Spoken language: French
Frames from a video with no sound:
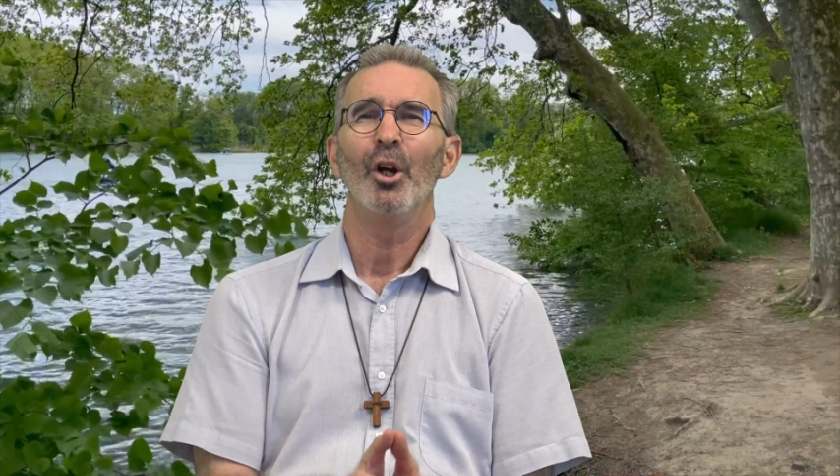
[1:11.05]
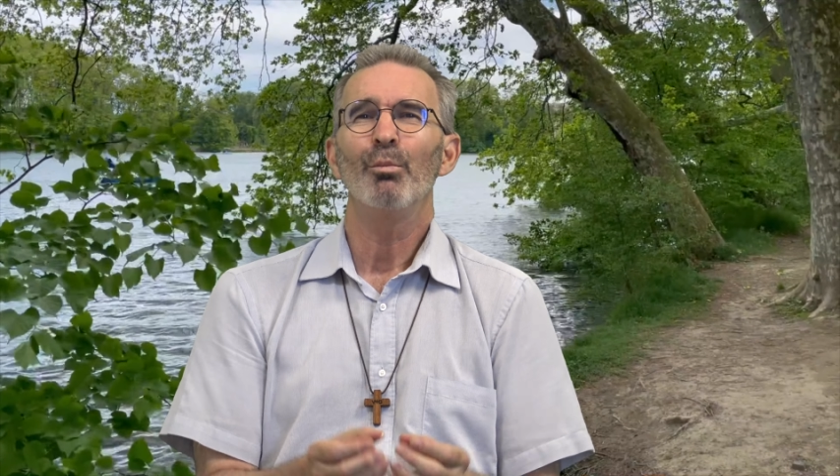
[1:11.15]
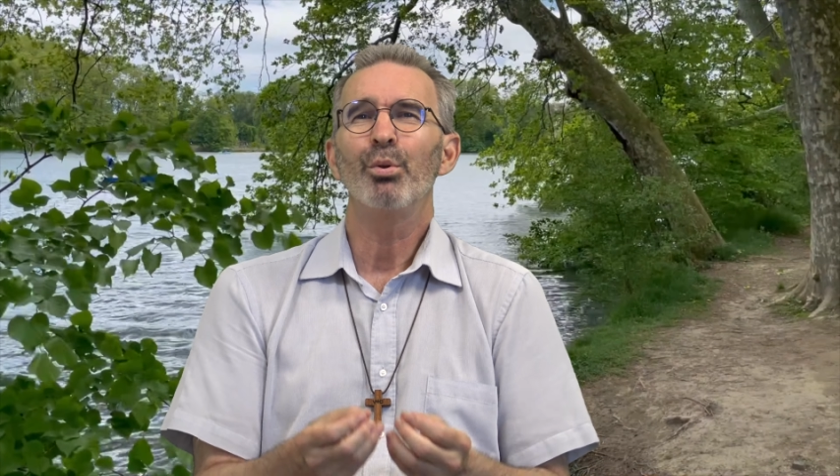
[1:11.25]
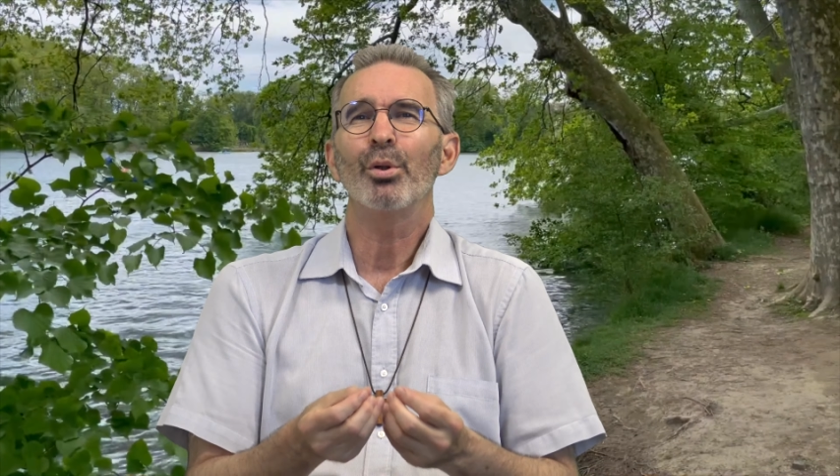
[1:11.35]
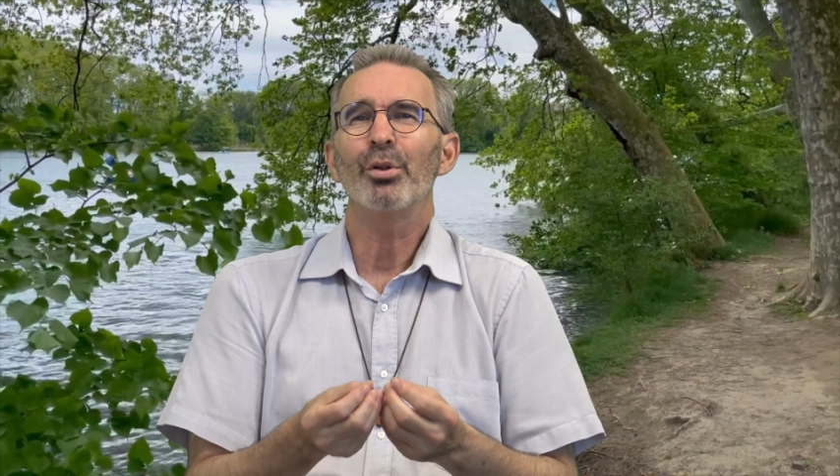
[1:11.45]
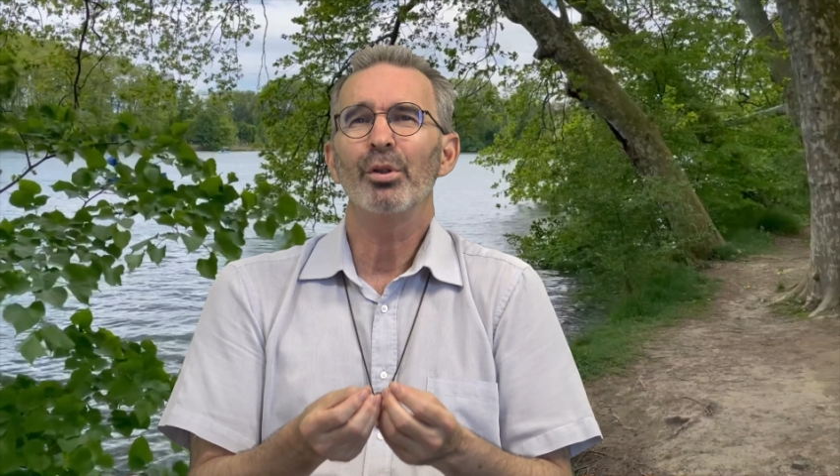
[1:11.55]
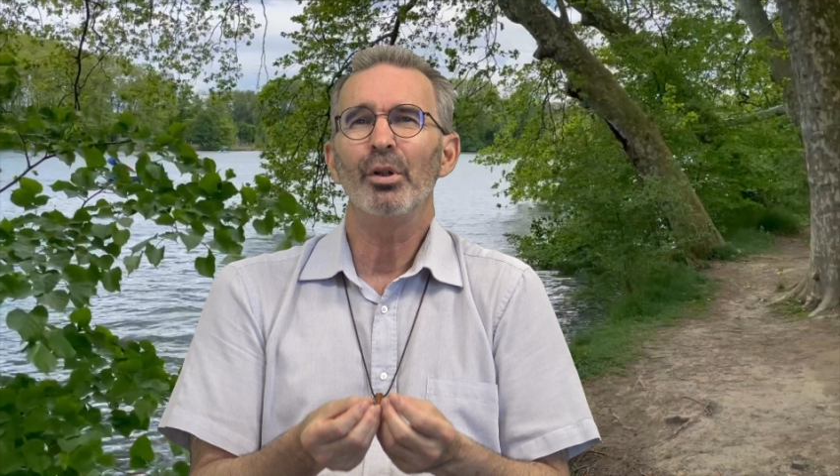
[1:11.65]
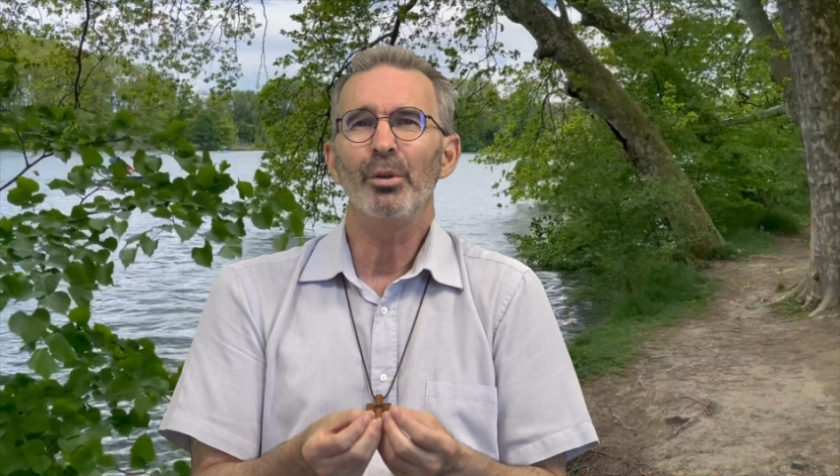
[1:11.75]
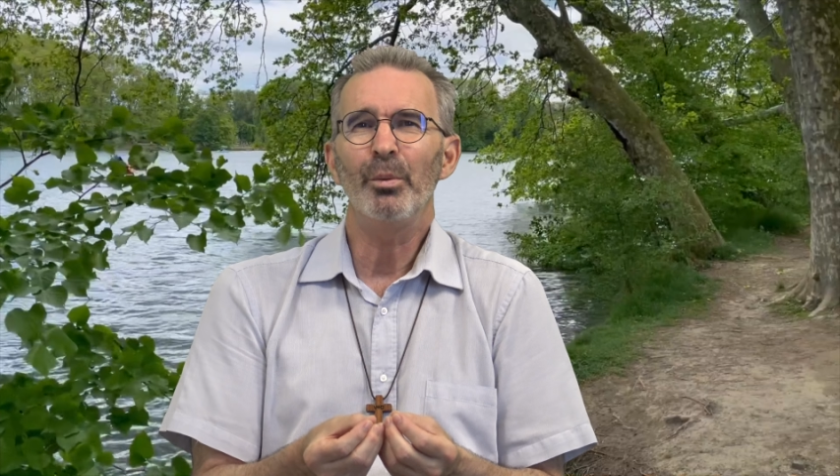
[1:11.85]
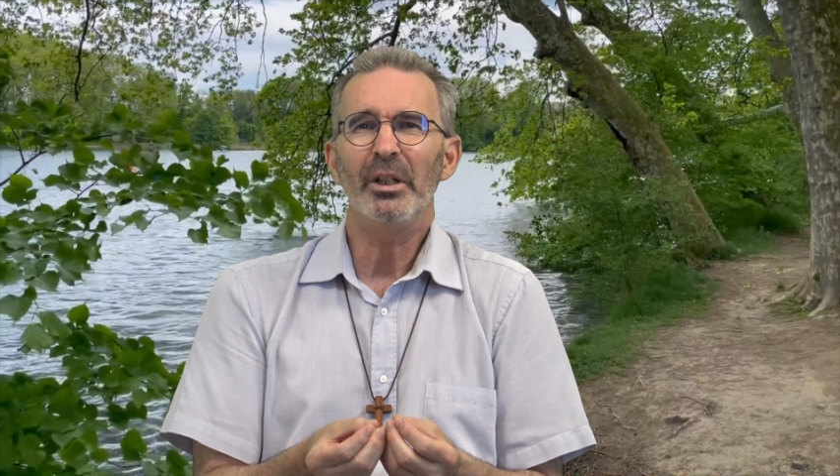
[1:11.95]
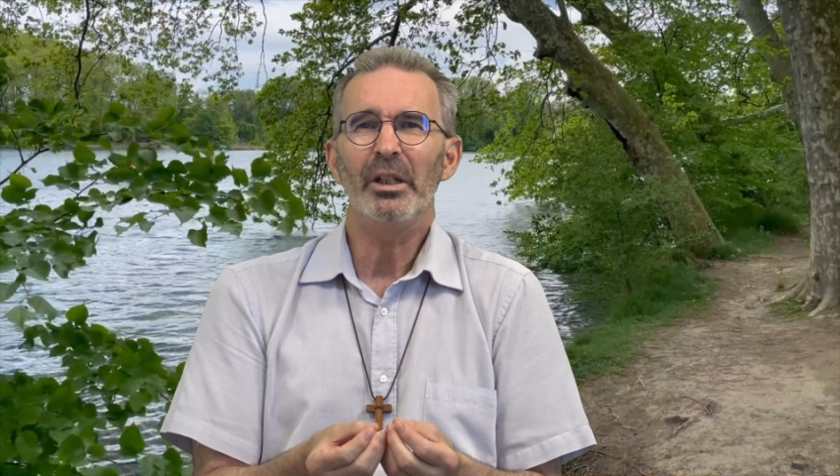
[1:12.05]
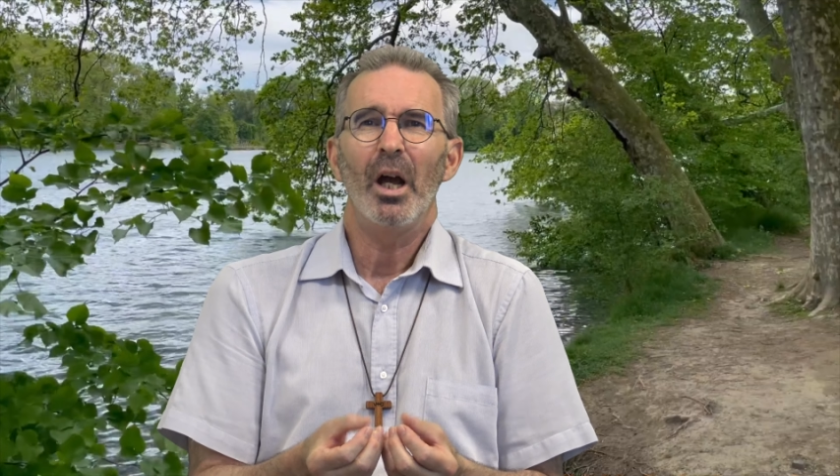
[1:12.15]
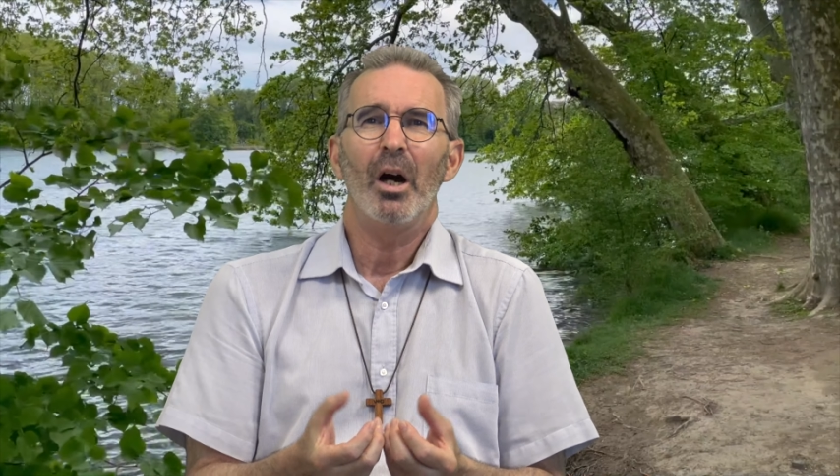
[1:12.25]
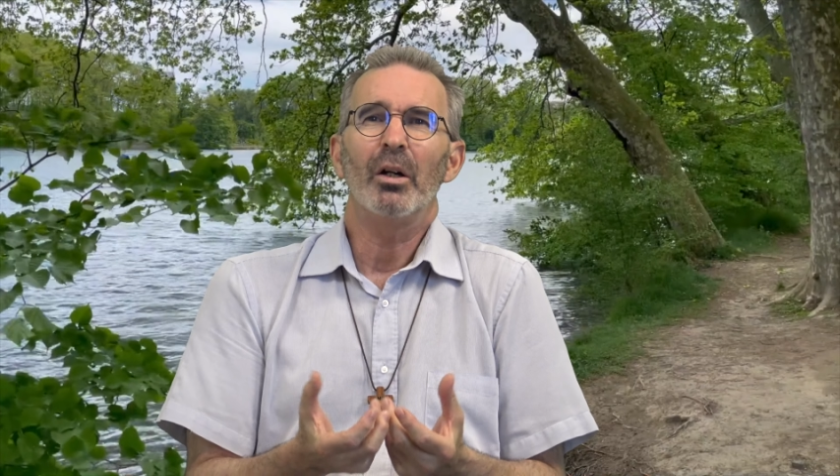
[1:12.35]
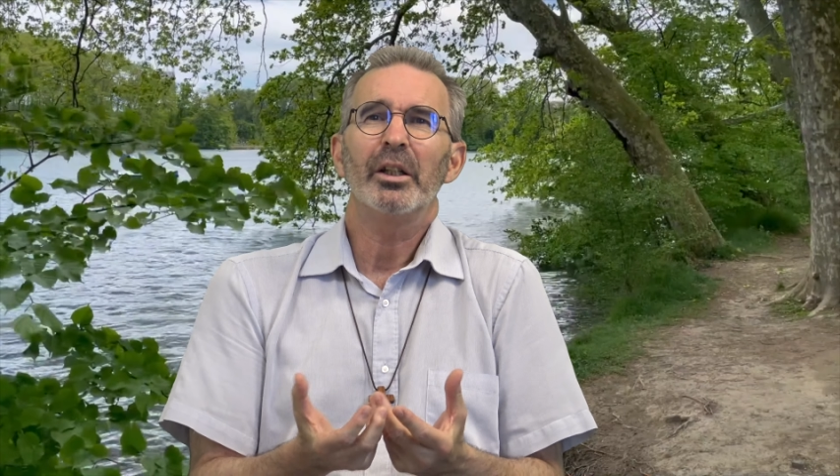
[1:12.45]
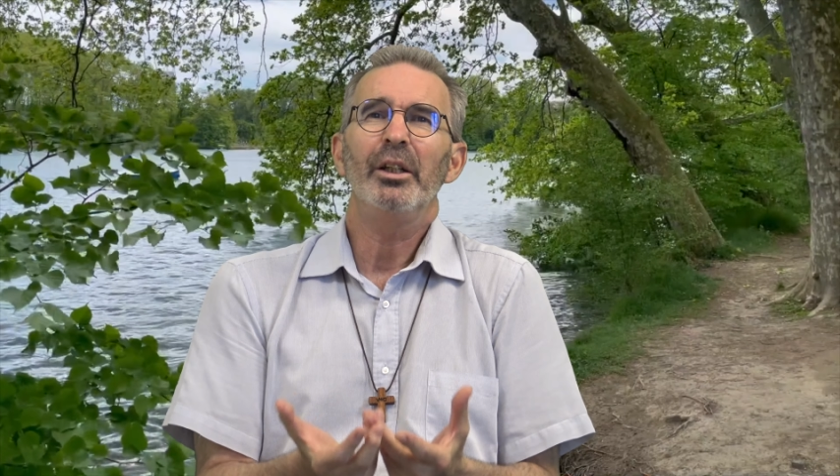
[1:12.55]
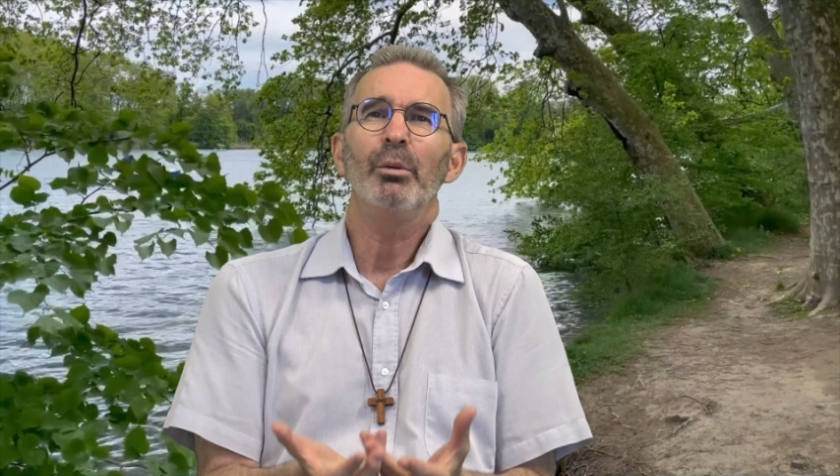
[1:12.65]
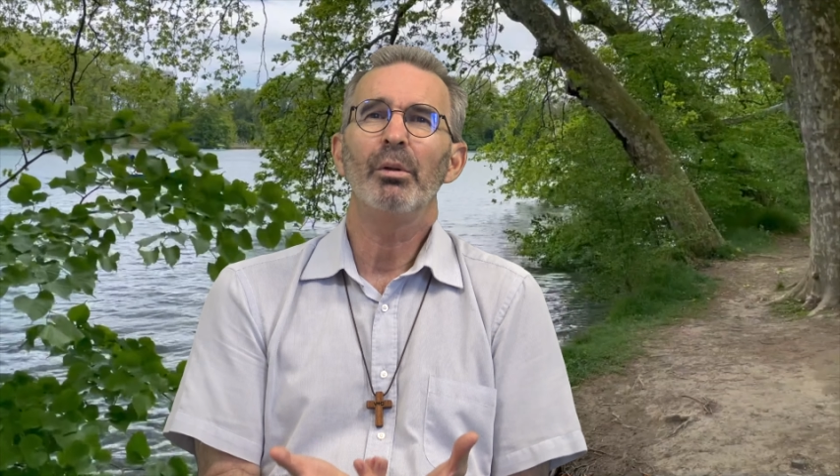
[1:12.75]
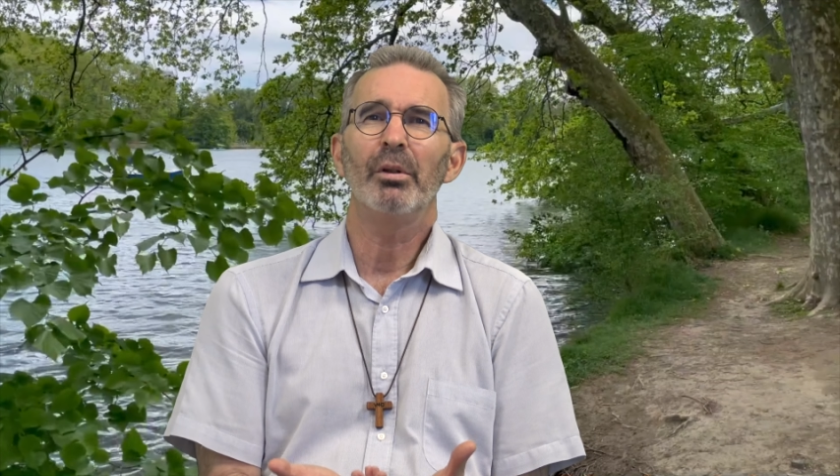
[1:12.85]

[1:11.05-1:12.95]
pour celui en qui nous